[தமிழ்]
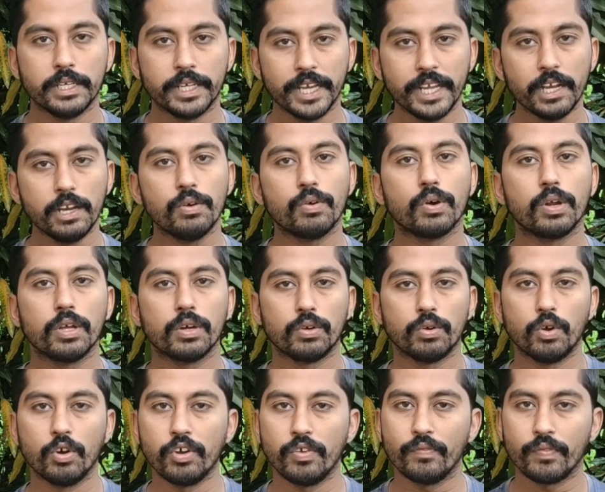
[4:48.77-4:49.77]
டெய்லி
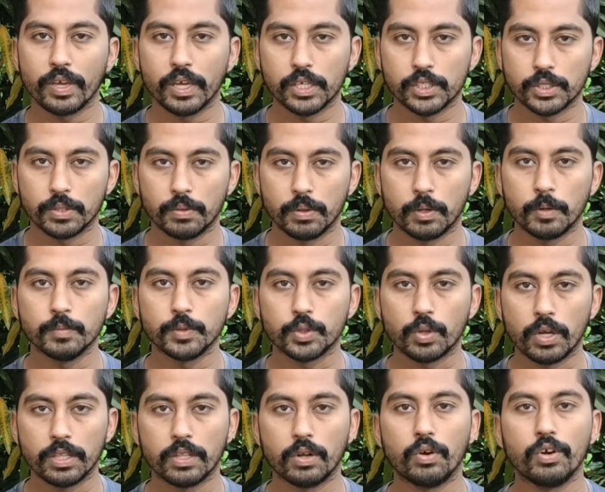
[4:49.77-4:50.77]
உங்களுக்கு நோட்டிபிகேஷன் வரும்
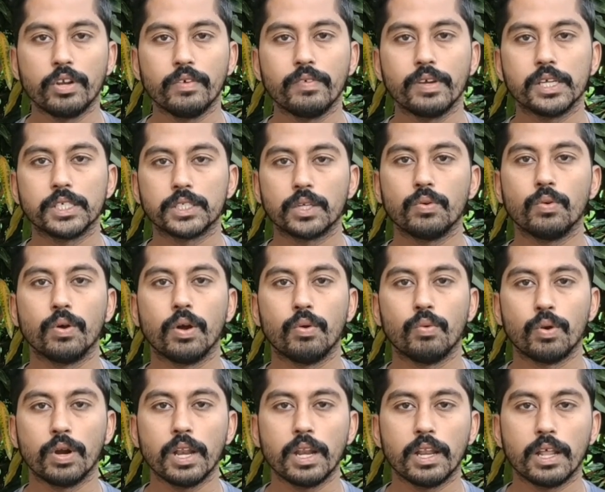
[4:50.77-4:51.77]
ஸோ அந்த நோட்டிபிகேஷன்
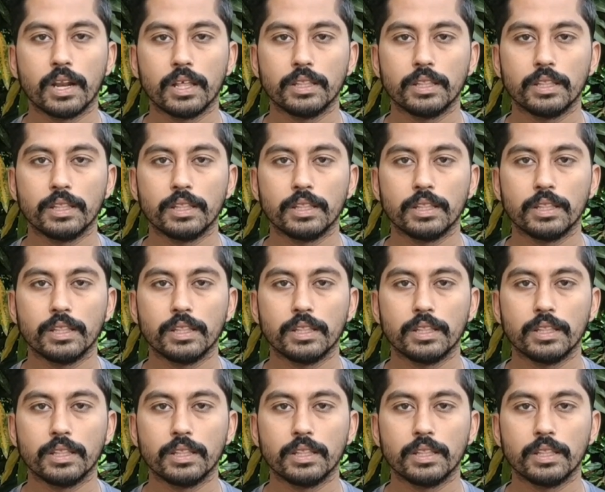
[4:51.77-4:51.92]
உங்கள் உடல்